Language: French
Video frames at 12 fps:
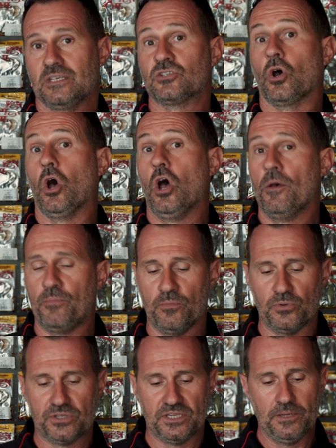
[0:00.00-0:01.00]
Ils sont un peu
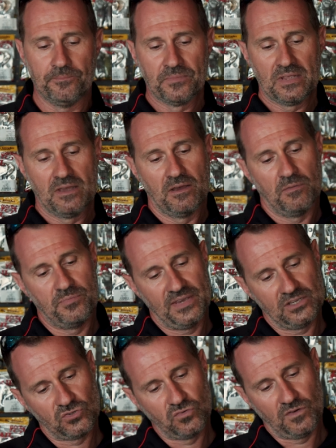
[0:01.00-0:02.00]
petits.
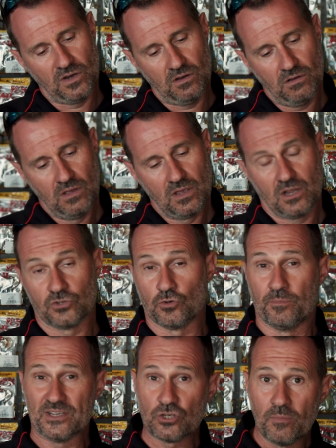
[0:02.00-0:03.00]
Bien souvent, quand on
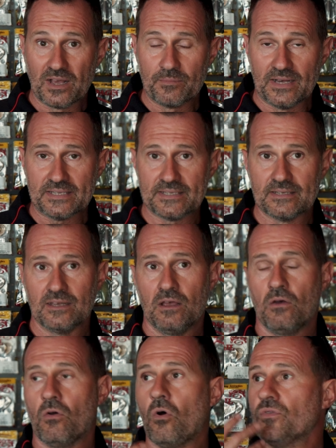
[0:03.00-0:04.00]
pêche le black bass,
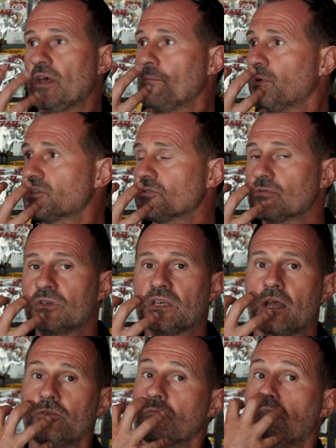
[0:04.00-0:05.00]
on a un poisson qui
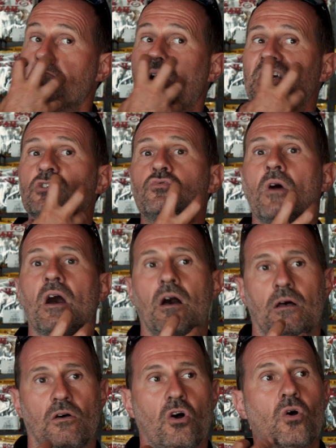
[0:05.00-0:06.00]
a une
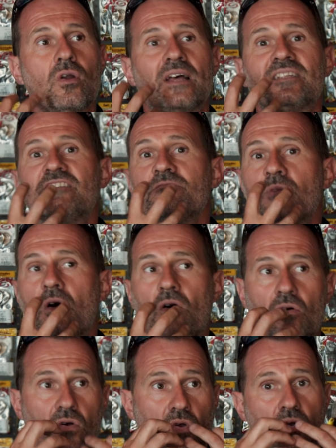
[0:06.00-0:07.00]
mâchoire
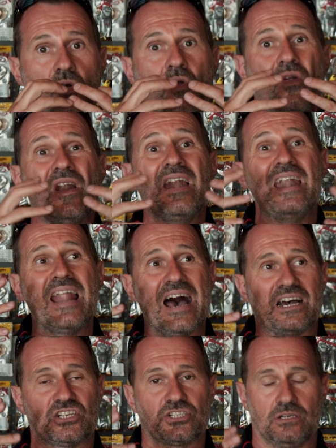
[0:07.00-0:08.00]
relativement
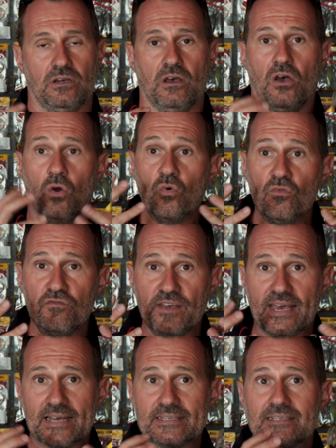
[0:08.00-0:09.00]
large,
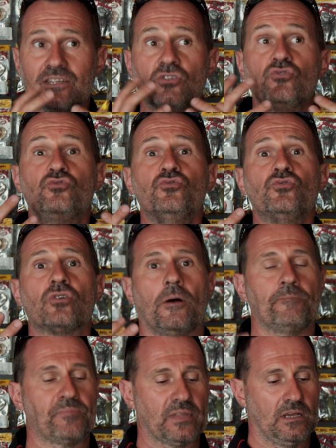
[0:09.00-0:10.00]
ouverte, dure,
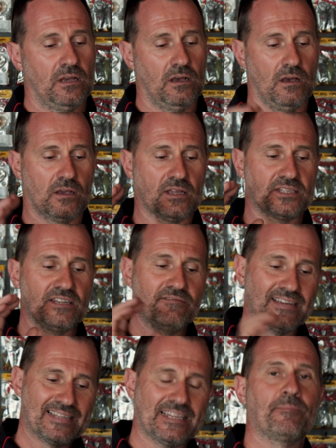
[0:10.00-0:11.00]
euh, quand il
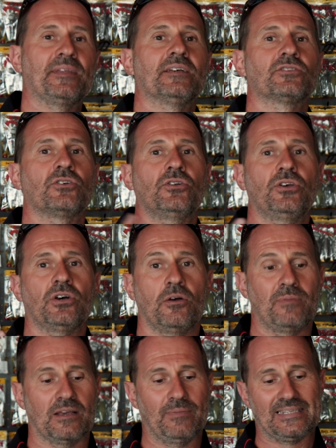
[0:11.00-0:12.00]
vient taper dans un leurre, un
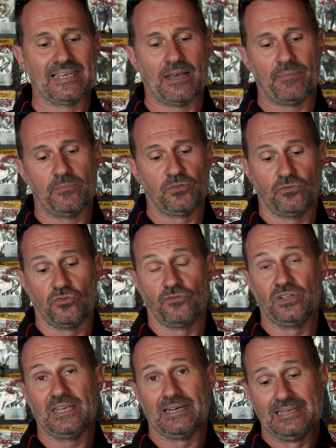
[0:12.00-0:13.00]
black bass est capable de,
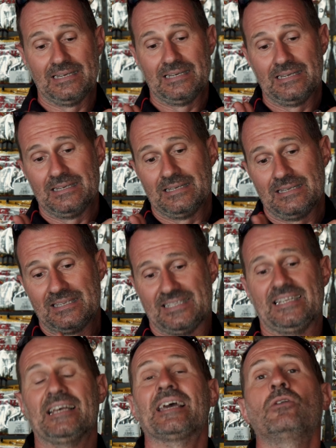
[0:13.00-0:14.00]
venir
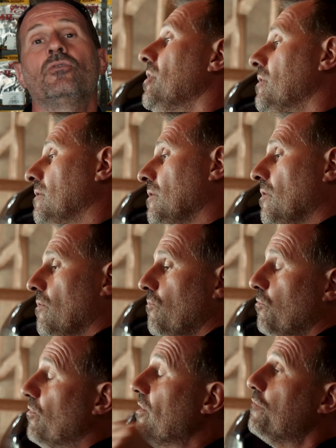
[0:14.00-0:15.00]
serrer leurre,
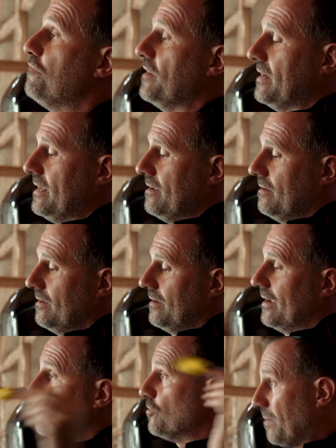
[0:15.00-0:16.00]
vous pouvez le ferrer
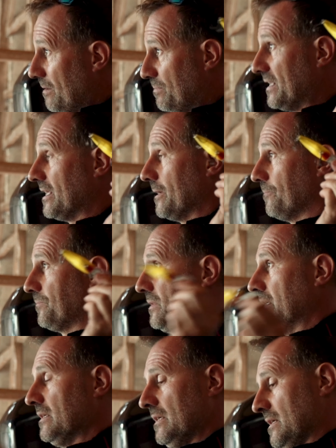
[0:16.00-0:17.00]
et ne pas le piquer.
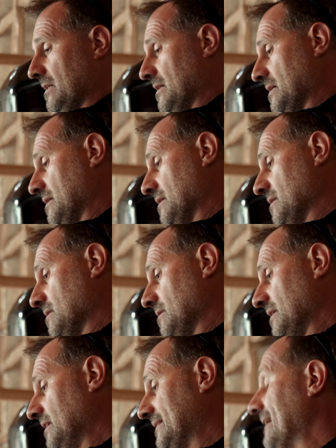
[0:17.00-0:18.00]

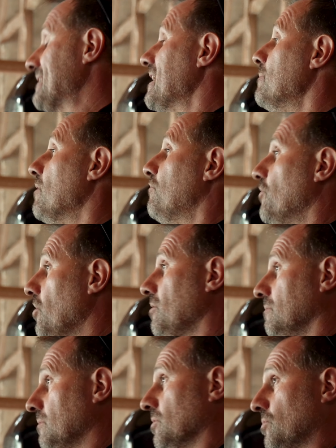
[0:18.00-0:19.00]
Euh, il serre tellement
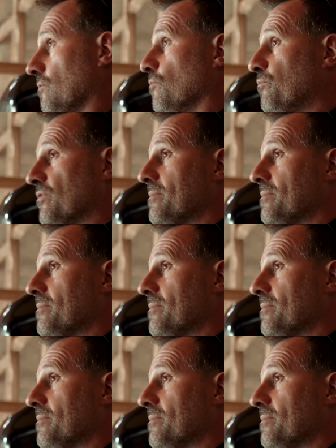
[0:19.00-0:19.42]
fort que vous